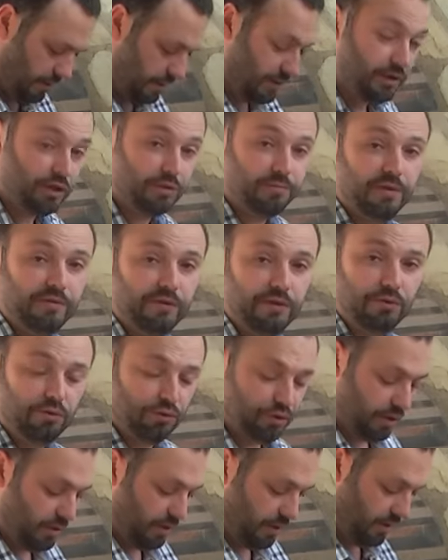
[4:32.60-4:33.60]
Здесь даже половины
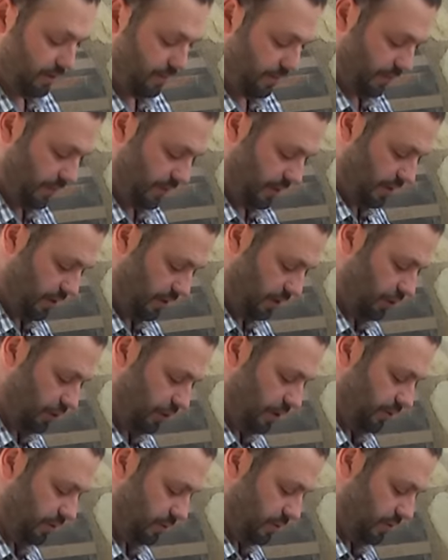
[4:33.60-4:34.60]
ложки нет. И
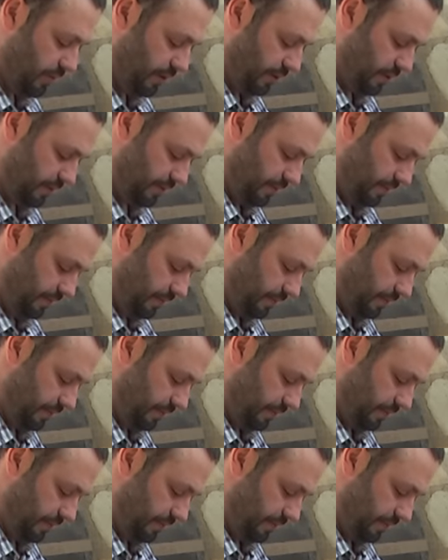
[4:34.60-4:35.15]
начинаю взбивать.